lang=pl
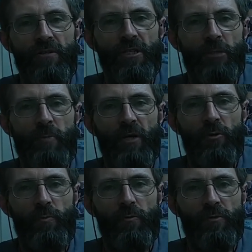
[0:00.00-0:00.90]

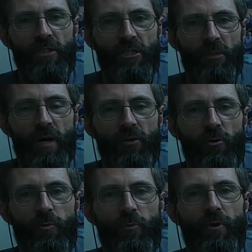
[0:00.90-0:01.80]
zasypianą, zasypaną
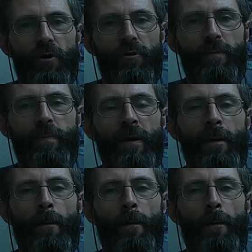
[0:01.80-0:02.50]
popiołem